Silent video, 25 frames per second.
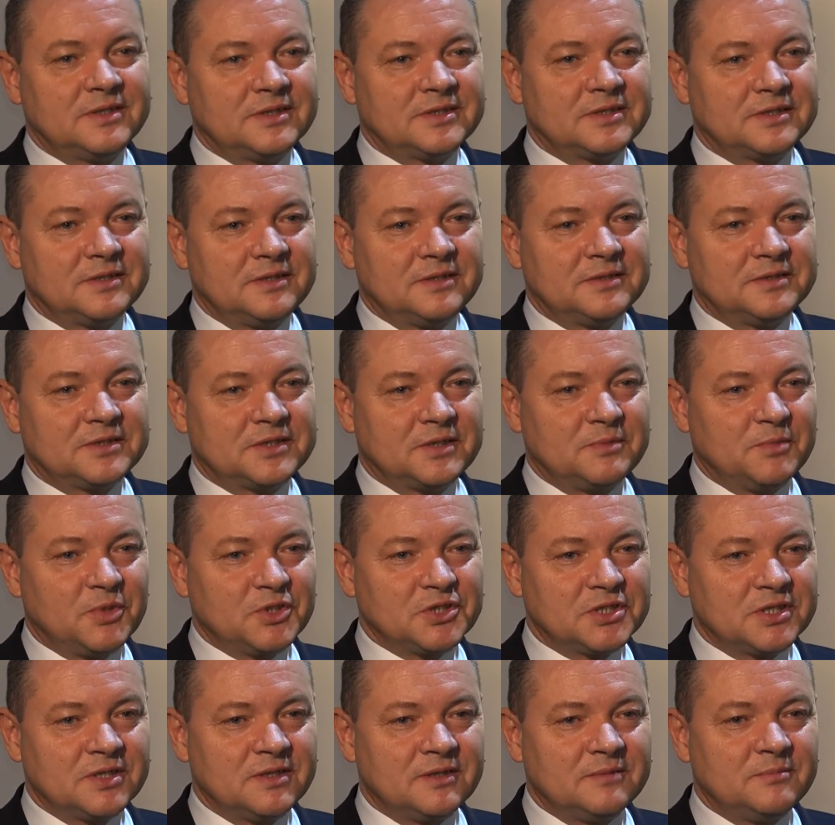że, że
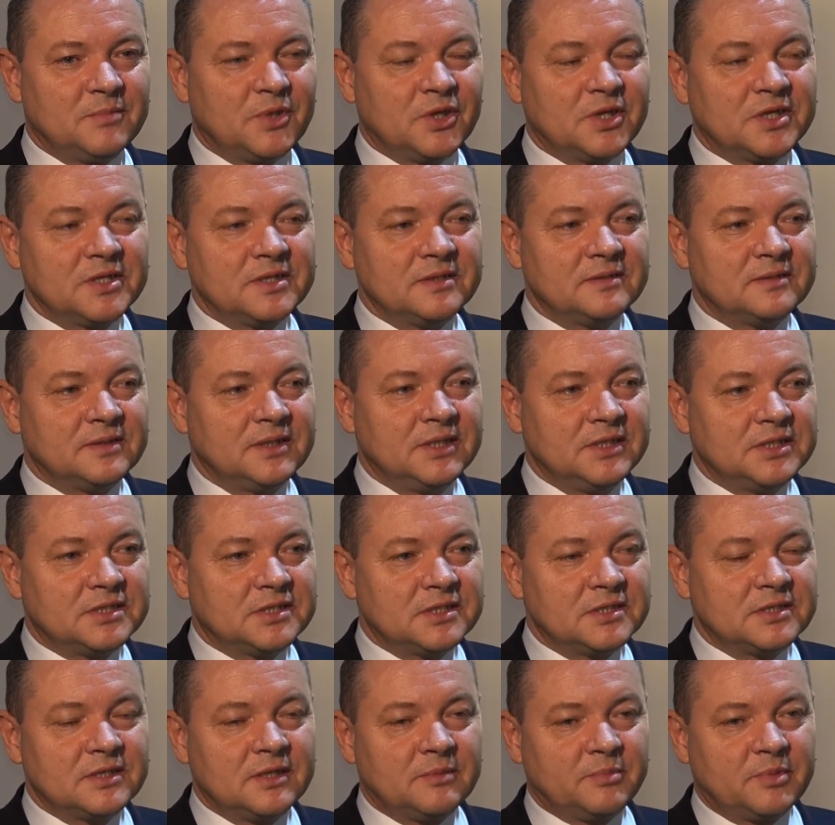może, mogę
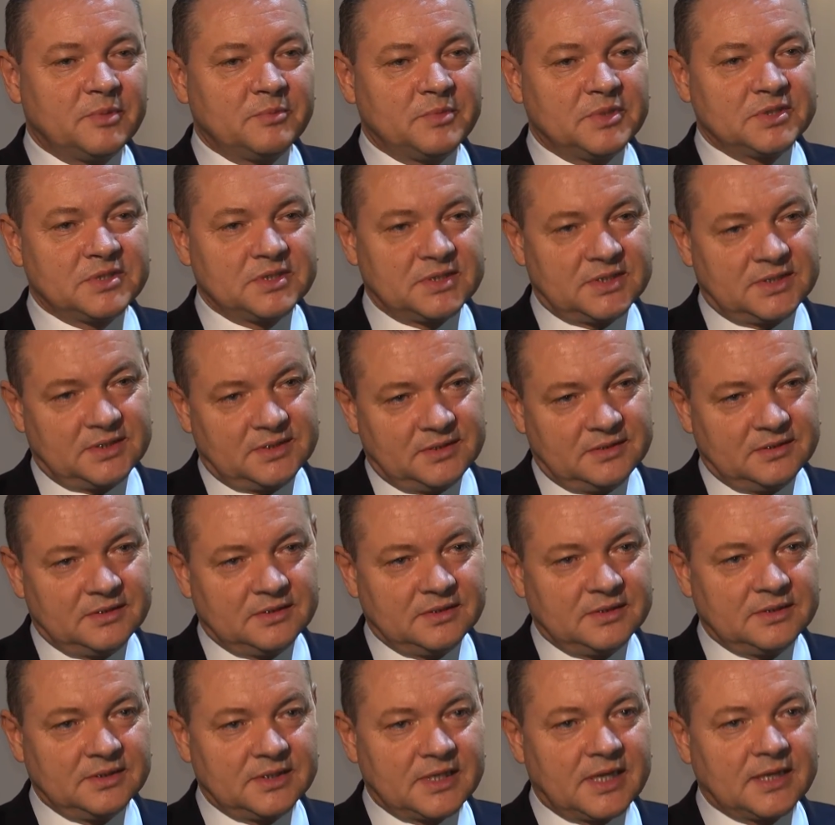liczyć na pomoc
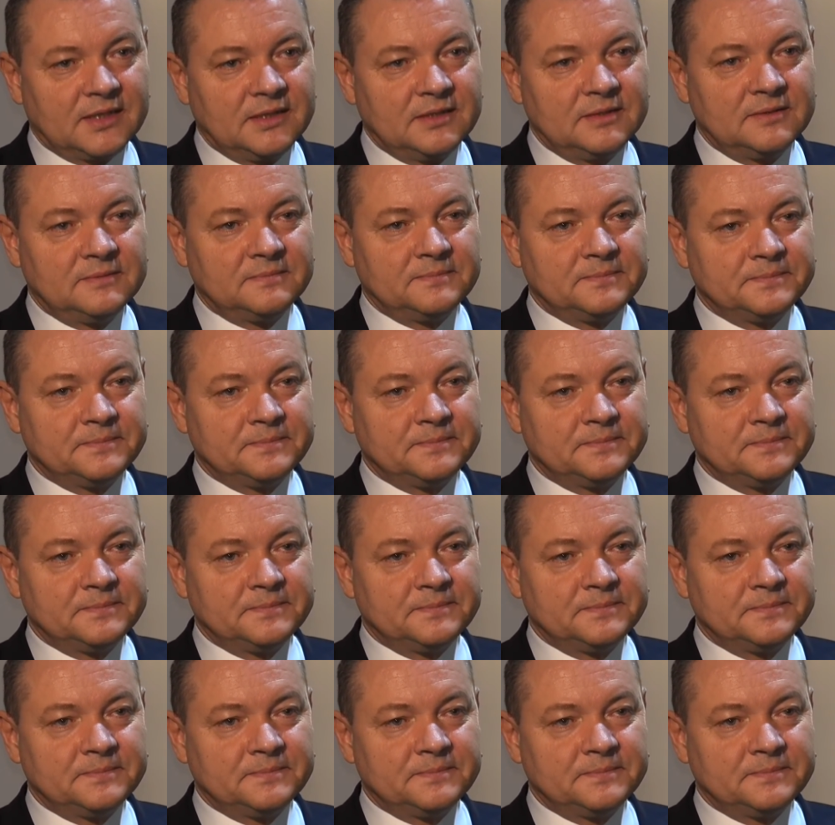e, Rady.